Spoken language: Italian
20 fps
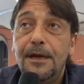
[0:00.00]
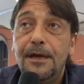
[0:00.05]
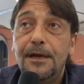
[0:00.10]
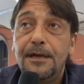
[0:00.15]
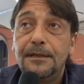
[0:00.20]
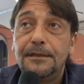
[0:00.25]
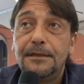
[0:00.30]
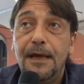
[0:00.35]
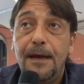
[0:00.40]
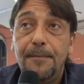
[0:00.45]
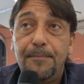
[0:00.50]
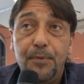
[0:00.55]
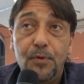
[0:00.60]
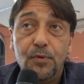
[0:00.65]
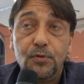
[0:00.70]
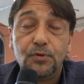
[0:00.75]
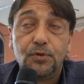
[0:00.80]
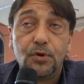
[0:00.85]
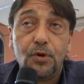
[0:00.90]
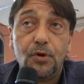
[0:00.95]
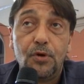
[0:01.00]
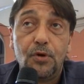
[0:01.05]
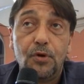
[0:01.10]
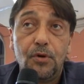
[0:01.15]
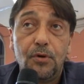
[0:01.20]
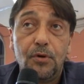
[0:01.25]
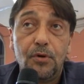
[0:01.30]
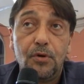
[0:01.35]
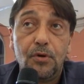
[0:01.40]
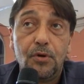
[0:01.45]
eh,
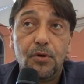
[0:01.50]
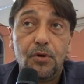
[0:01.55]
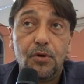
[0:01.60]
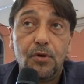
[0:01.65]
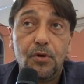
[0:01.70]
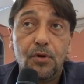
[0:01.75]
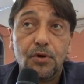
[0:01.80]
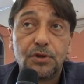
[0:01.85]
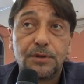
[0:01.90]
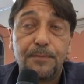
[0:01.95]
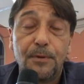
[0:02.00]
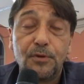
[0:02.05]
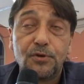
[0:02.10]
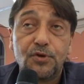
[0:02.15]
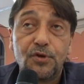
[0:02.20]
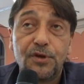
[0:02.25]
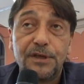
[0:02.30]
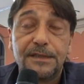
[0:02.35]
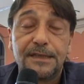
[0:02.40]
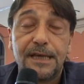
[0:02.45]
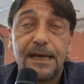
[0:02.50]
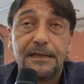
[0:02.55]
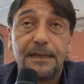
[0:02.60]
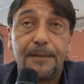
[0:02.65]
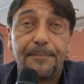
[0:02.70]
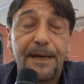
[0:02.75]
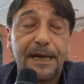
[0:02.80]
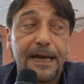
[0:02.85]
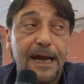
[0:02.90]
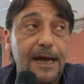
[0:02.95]
appunto
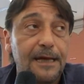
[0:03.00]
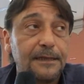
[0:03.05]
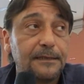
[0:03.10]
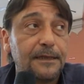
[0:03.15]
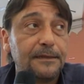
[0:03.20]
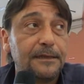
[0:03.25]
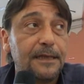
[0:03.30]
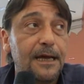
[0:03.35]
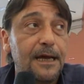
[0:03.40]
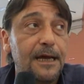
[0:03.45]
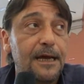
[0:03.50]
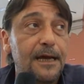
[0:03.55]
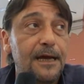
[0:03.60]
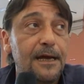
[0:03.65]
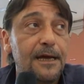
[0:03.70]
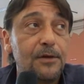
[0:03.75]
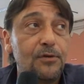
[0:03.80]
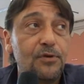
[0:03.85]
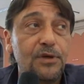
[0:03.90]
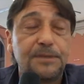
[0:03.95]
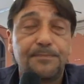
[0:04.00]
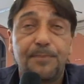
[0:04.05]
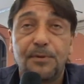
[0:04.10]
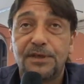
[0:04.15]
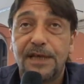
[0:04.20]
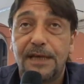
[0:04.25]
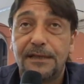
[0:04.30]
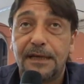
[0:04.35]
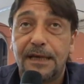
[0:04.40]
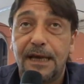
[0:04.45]
sponsorizzata, pagata da Luis
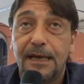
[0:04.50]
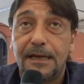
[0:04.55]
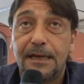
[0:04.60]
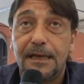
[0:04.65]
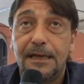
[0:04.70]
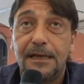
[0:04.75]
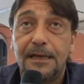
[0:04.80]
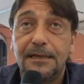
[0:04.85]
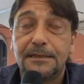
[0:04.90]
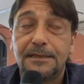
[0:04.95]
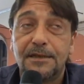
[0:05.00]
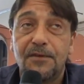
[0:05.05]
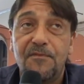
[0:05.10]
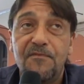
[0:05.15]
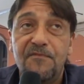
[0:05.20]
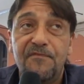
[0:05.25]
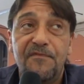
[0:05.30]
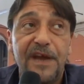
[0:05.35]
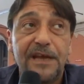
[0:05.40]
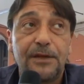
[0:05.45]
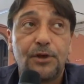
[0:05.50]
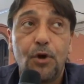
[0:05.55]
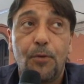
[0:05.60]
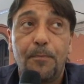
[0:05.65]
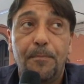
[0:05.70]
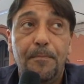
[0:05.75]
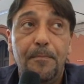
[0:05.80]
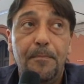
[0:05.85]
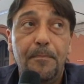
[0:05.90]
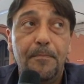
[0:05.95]
Posada Carriles, un
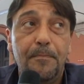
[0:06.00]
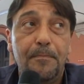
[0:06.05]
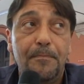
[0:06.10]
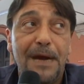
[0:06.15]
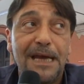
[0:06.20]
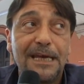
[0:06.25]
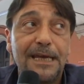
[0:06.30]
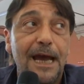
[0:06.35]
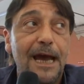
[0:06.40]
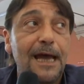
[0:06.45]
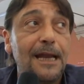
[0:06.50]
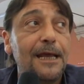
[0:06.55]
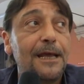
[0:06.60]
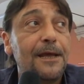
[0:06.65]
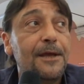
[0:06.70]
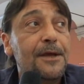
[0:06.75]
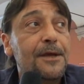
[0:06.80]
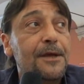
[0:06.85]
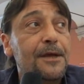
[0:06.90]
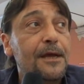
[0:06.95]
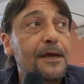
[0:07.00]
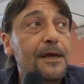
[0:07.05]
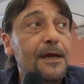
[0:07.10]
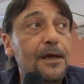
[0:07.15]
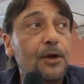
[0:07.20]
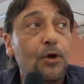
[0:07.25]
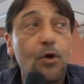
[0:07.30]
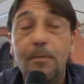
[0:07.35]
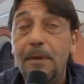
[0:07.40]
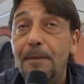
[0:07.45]
vecchio maiale
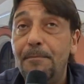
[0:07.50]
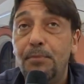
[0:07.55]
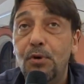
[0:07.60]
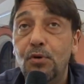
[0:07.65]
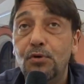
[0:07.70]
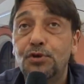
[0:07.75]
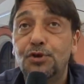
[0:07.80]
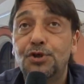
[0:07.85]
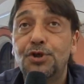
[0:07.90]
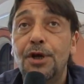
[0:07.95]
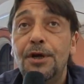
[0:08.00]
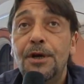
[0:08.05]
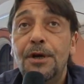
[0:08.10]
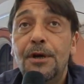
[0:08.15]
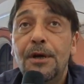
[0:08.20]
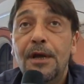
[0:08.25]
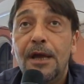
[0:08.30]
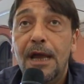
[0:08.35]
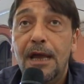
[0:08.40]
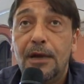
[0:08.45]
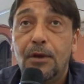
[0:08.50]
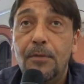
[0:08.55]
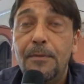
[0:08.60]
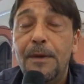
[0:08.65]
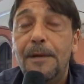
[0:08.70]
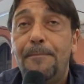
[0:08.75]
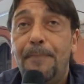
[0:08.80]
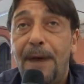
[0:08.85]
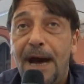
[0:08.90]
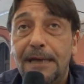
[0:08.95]
eh, come Bush e eh,
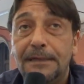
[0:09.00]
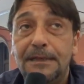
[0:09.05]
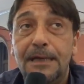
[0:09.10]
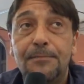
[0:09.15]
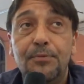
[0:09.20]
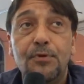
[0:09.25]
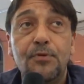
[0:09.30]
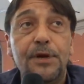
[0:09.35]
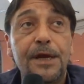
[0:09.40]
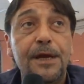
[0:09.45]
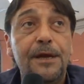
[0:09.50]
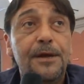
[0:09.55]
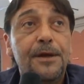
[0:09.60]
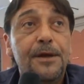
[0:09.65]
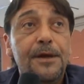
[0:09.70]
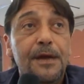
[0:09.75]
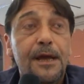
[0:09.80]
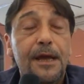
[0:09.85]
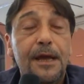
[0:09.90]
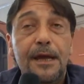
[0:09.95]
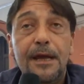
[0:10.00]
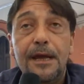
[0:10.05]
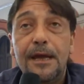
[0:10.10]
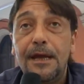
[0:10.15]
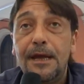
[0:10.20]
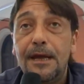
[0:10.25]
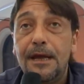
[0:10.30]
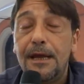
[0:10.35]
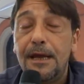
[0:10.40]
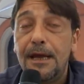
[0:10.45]
come il padre pure,
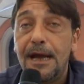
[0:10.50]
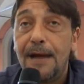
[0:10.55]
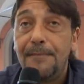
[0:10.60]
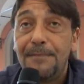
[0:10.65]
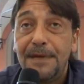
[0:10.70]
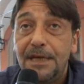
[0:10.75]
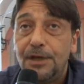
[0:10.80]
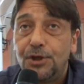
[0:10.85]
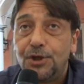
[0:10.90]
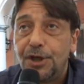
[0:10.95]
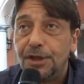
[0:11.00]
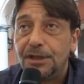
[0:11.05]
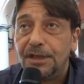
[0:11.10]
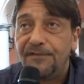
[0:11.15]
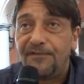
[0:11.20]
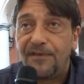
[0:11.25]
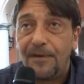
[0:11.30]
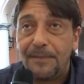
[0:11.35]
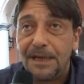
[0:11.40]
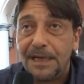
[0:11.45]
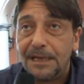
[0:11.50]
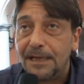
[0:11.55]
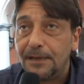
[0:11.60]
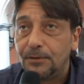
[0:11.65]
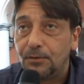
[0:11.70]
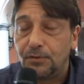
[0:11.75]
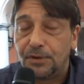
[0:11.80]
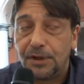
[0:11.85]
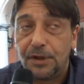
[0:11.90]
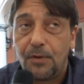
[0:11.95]
eh, amici di
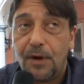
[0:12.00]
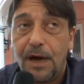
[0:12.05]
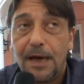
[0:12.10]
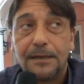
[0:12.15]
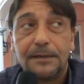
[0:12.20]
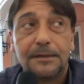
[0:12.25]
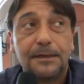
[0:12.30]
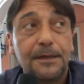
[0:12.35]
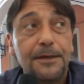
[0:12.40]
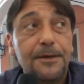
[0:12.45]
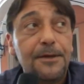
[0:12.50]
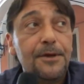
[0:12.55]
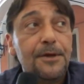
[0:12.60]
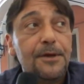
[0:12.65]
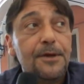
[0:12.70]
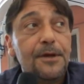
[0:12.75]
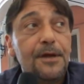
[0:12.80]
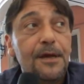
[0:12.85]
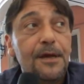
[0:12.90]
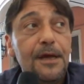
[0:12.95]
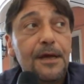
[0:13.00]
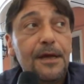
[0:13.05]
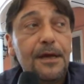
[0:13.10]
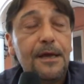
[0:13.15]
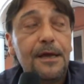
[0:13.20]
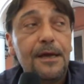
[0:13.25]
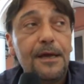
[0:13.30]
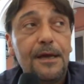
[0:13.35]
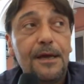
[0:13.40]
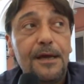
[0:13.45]
famiglia tutti quanti,
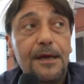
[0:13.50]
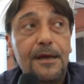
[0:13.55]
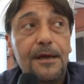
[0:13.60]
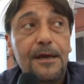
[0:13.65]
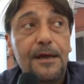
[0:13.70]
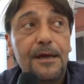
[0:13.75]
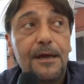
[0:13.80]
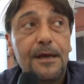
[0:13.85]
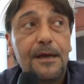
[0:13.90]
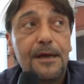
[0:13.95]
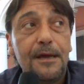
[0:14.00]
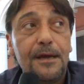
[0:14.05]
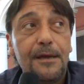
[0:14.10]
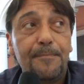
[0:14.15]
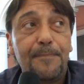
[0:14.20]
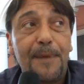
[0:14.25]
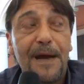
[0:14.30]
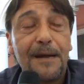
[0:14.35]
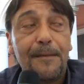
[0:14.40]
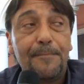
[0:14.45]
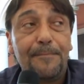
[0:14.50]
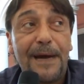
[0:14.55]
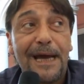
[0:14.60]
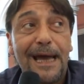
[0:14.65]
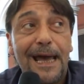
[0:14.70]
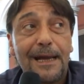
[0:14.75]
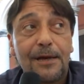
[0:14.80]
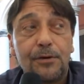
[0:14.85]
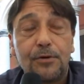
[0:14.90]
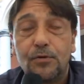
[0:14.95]
eh, pa
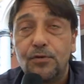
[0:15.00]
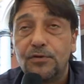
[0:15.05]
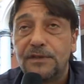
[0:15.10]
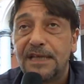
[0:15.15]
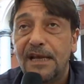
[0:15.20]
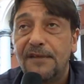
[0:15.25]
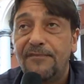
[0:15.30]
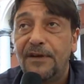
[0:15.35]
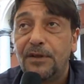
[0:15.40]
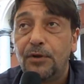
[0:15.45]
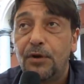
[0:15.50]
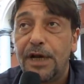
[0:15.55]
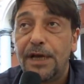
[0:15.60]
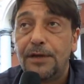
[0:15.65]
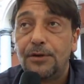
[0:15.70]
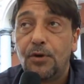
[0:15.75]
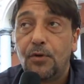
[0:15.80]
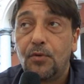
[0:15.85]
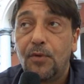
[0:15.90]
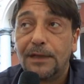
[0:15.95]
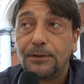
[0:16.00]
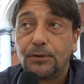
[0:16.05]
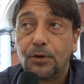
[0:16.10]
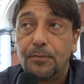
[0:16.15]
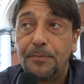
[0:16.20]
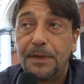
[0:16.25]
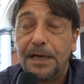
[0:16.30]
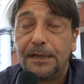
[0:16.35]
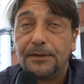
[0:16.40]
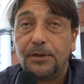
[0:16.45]
pagarono un salvadoregno
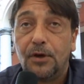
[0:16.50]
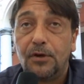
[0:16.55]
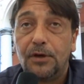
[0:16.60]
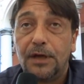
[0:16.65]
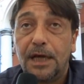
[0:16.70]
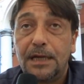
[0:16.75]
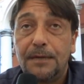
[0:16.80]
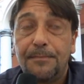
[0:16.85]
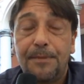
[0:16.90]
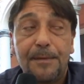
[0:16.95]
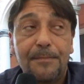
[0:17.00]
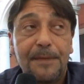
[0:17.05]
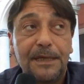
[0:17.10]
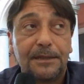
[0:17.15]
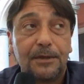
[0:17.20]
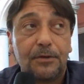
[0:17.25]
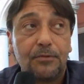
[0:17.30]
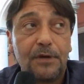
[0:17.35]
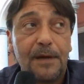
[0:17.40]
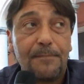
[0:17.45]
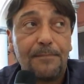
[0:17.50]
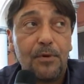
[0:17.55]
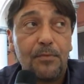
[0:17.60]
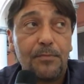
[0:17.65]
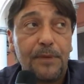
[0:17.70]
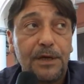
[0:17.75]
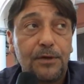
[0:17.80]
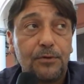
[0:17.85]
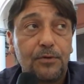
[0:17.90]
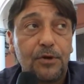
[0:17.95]
4.000 dollari per mettere una
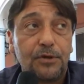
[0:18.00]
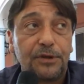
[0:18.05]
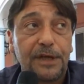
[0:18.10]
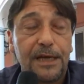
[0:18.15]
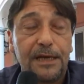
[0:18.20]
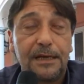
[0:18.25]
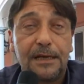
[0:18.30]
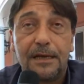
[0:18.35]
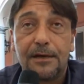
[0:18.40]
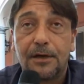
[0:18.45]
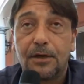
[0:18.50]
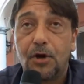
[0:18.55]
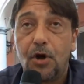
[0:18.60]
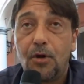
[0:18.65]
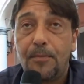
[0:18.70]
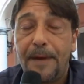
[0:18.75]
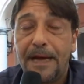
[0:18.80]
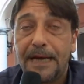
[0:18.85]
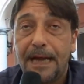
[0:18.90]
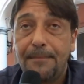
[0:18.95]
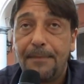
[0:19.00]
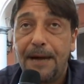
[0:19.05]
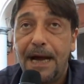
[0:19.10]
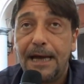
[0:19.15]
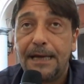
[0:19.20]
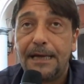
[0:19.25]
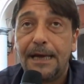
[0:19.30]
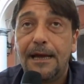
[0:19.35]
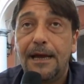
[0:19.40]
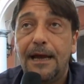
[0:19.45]
bomba in un hotel
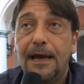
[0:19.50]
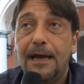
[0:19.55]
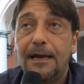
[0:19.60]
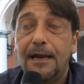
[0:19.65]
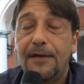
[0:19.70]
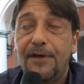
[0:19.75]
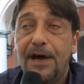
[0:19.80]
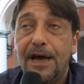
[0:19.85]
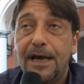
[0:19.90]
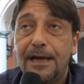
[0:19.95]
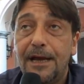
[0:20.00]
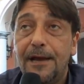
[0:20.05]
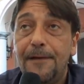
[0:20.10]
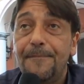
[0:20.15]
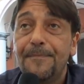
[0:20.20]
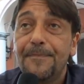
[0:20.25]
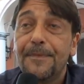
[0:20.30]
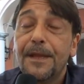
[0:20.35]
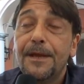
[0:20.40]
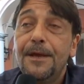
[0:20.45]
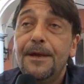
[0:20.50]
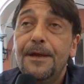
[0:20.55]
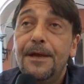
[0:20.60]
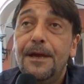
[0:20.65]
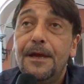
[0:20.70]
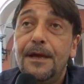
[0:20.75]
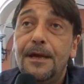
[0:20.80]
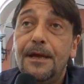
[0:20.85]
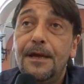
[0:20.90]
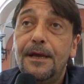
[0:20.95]
Copacabana a Lavana
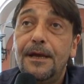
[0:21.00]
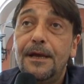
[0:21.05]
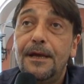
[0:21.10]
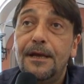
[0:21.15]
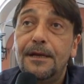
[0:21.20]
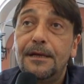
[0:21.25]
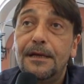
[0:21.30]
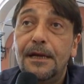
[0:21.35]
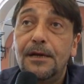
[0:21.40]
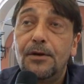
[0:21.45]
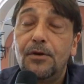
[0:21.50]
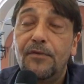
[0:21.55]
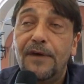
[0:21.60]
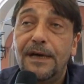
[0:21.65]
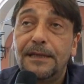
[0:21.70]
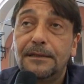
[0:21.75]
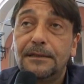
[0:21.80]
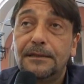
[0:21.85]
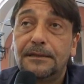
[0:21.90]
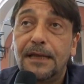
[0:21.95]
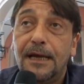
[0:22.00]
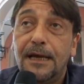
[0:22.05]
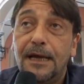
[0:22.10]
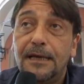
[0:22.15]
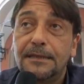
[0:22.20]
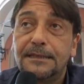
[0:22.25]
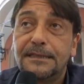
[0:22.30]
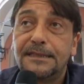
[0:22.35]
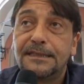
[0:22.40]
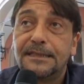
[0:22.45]
eh, nel
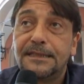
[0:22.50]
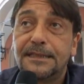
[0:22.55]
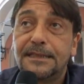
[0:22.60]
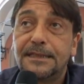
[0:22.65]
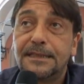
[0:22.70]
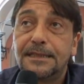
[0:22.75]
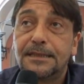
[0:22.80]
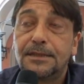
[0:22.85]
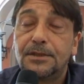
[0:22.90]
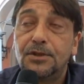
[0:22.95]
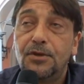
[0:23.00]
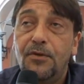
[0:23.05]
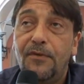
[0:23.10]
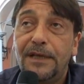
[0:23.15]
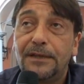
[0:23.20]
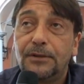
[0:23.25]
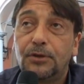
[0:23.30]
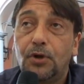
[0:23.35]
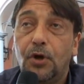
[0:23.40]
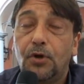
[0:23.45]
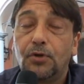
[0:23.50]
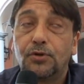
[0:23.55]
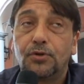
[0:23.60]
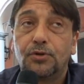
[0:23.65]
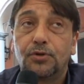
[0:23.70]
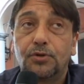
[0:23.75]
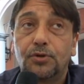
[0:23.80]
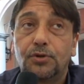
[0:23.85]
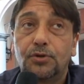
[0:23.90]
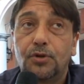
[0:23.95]

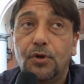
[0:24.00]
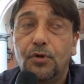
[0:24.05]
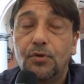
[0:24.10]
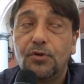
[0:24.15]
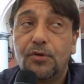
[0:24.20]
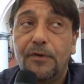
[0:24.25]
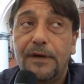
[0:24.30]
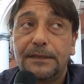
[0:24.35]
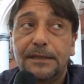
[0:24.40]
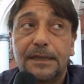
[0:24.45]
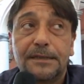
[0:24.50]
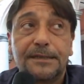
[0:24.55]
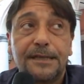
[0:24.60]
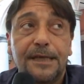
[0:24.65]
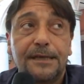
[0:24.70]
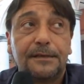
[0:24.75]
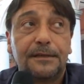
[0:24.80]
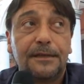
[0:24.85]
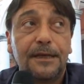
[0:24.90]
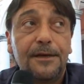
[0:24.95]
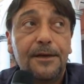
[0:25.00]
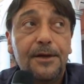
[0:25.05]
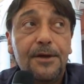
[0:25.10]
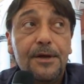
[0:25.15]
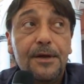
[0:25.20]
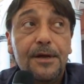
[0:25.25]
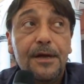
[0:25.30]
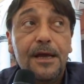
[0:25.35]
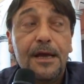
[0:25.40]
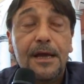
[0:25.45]
98-97
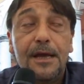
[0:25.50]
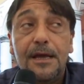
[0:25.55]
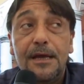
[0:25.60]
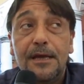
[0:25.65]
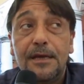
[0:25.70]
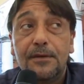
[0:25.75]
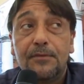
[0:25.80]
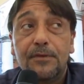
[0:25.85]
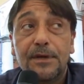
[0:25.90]
e